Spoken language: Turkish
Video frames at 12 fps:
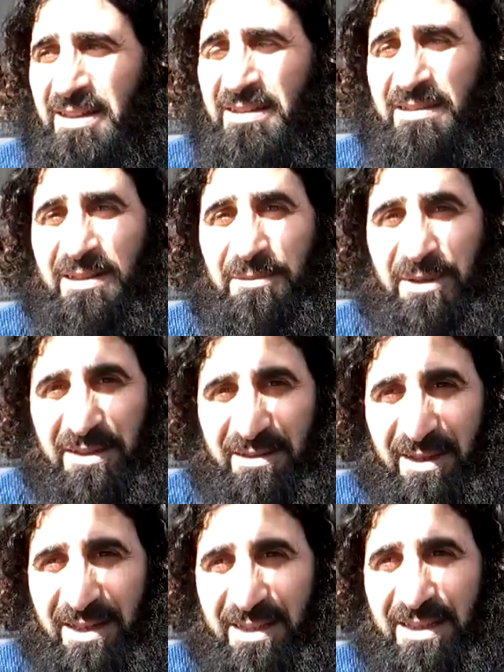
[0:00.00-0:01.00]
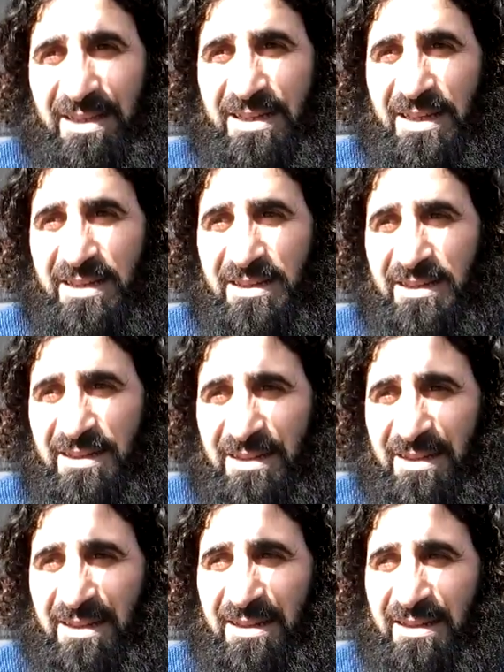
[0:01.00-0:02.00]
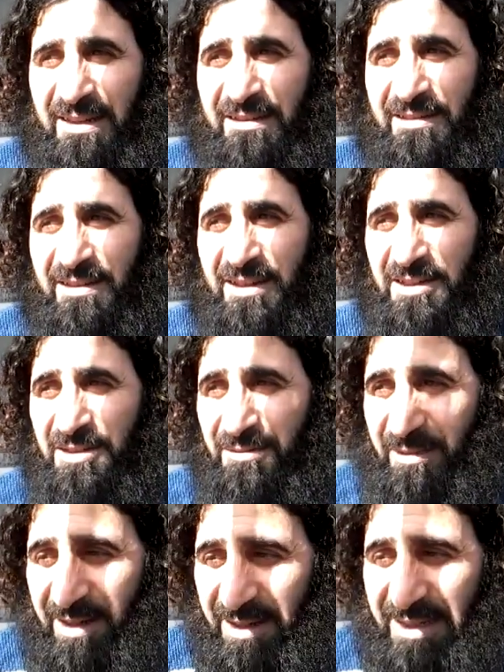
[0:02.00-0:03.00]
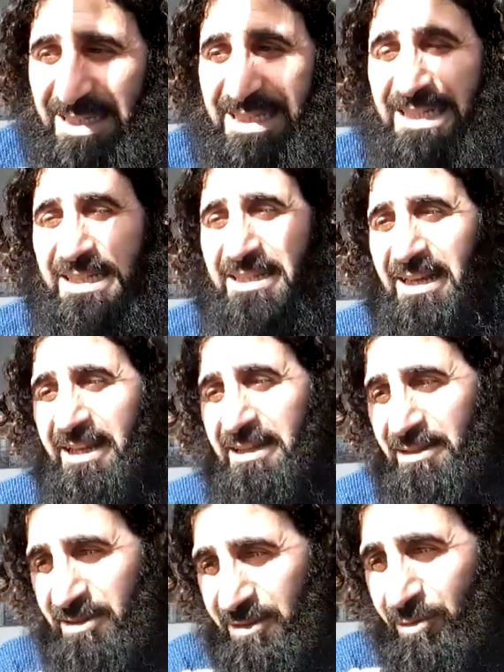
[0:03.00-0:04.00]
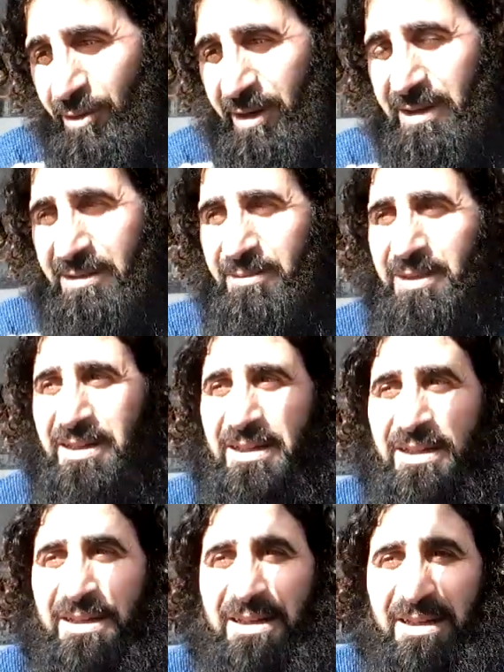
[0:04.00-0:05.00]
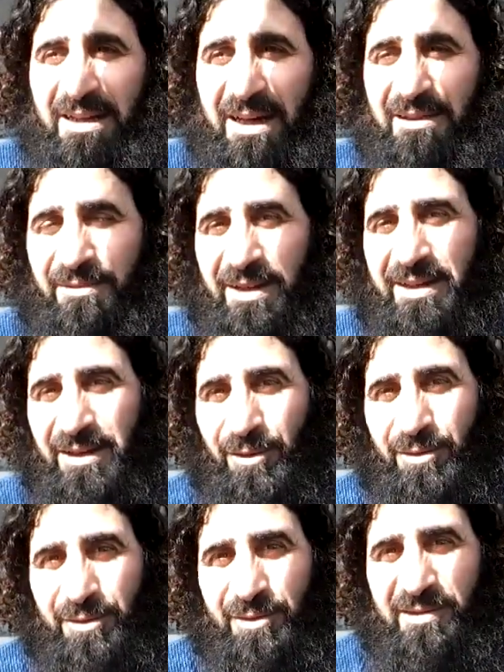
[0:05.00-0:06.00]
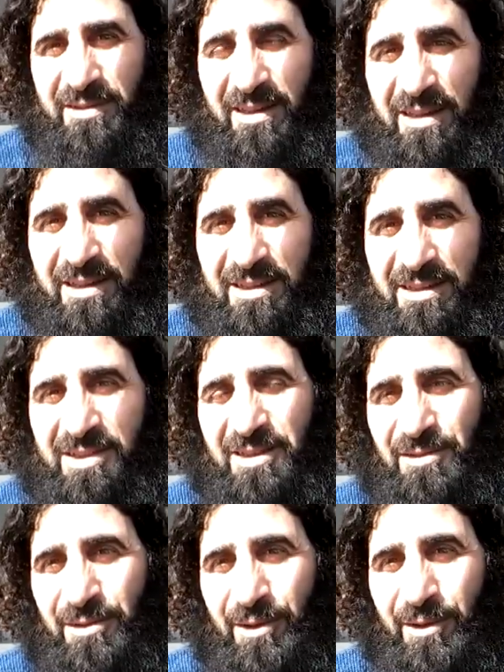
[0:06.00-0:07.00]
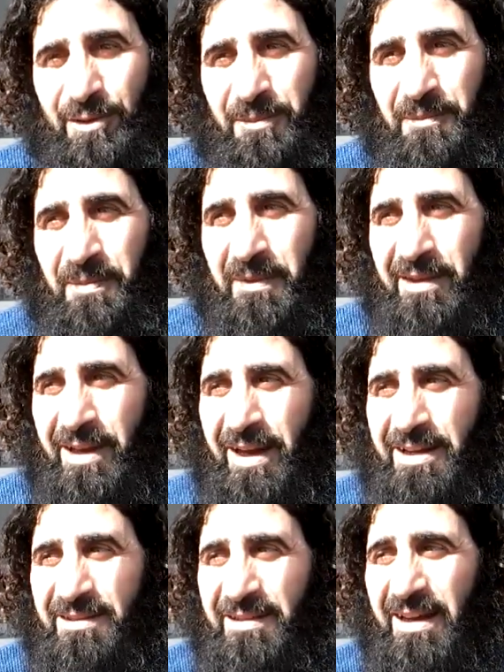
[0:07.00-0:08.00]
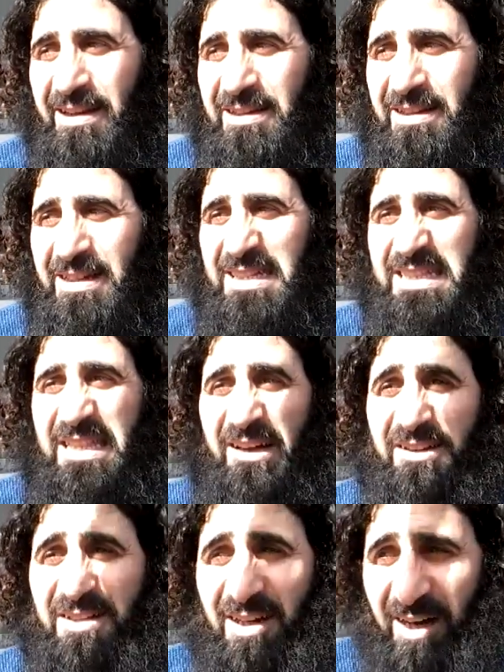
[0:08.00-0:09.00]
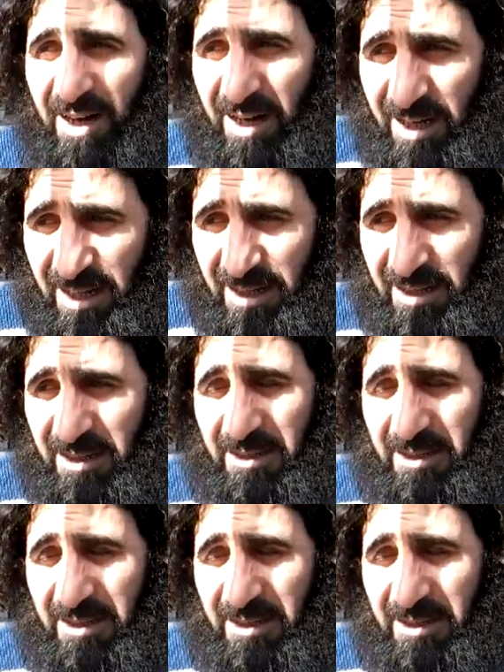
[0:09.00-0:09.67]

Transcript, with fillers: isteymeniz gerektiğinden e, nasıl kaçınmak için en doğru adımı atmanın ne olduğunu size işte söylüyor. Yani sen derhal